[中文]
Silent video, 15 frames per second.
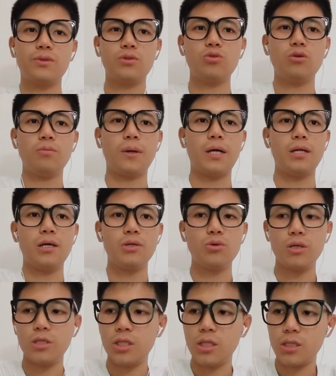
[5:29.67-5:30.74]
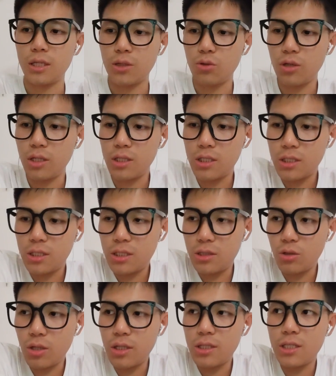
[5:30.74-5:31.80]
说白了，对新疆队
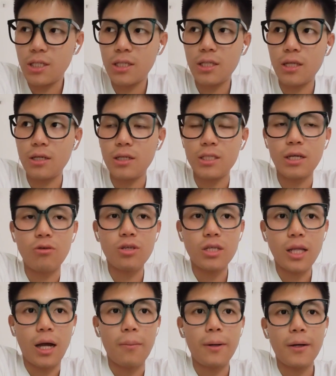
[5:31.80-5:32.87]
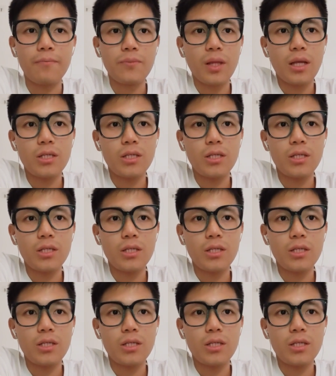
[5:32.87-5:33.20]
最近的交易谈判，